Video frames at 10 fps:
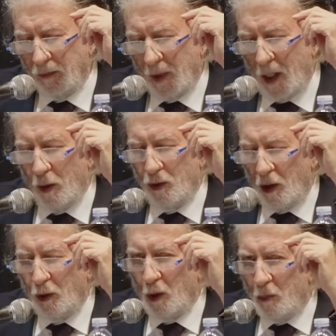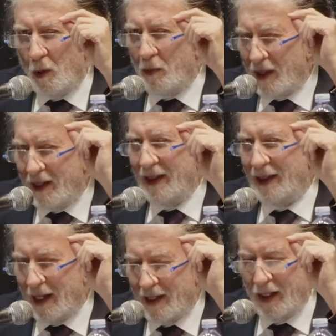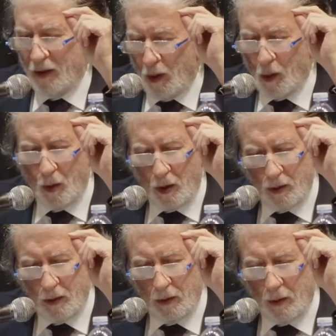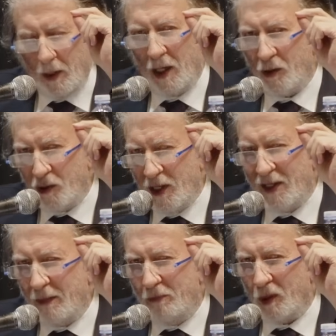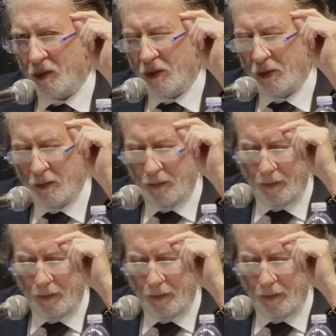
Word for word: che lo Stato non può presentarsi in quel luogo con la coscienza a posto,